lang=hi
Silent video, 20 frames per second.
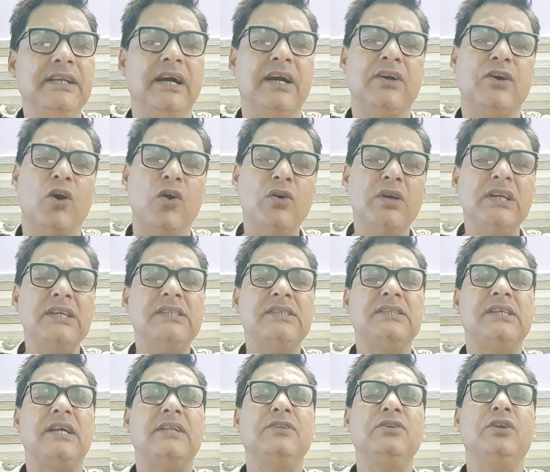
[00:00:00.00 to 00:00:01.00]
कांग्रेस
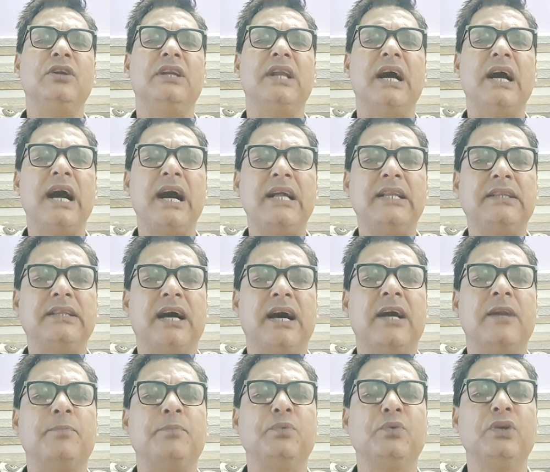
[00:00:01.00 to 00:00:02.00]
साथियों
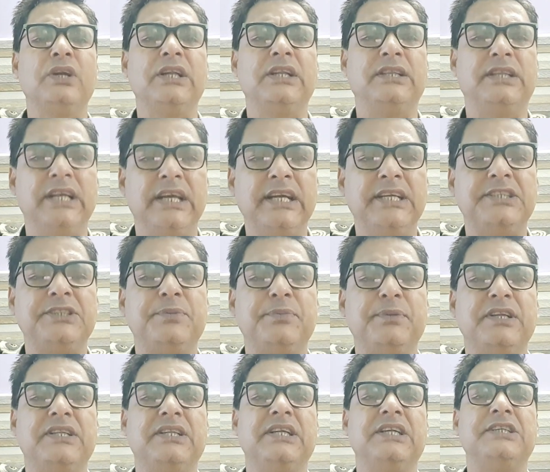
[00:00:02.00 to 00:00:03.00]
लगातार पूरे देश
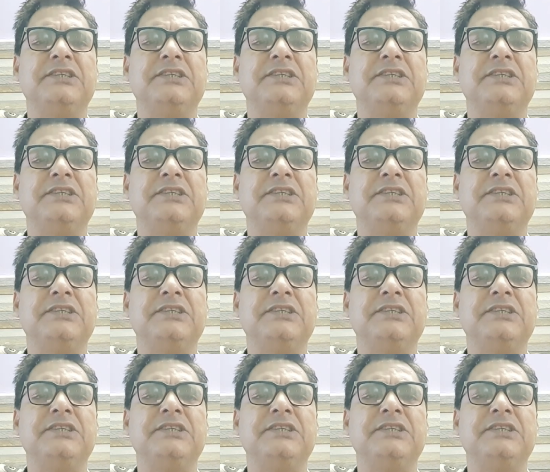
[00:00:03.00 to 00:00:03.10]
में देश